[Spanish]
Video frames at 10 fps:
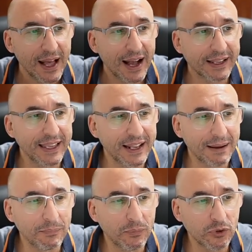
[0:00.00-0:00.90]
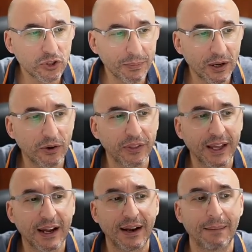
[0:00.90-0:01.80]
Aquí era mucho mejor
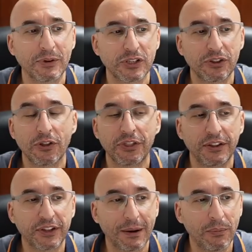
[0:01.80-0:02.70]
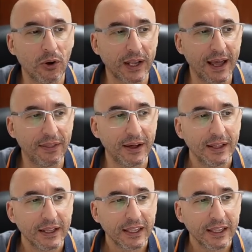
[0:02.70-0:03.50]
dejar la posición central bloqueada